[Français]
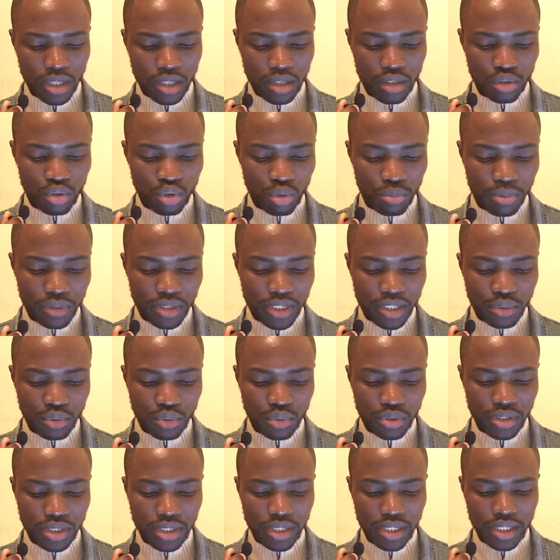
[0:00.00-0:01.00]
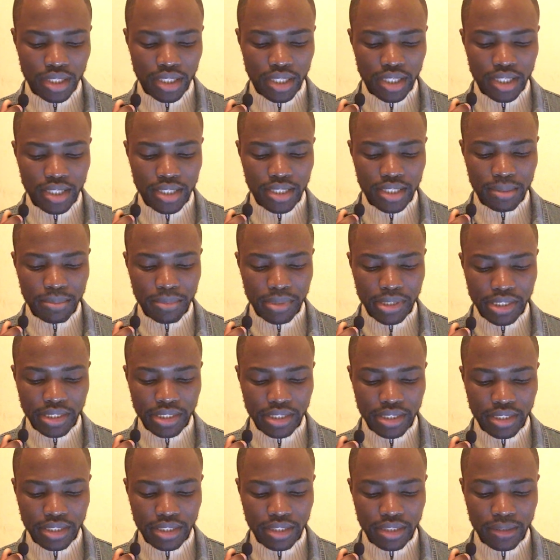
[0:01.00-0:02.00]
Le nombre d'associés est
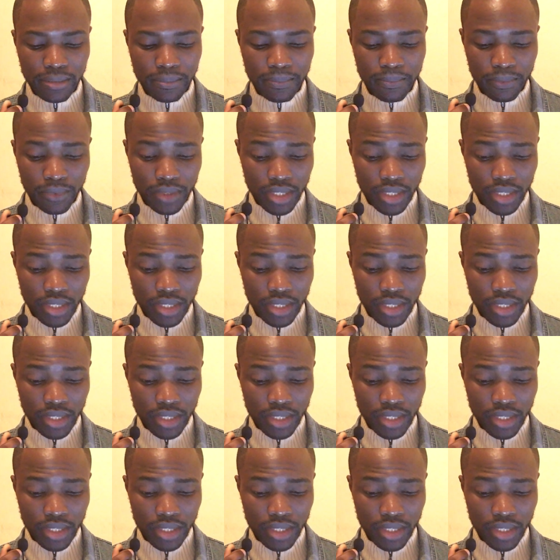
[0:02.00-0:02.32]
limité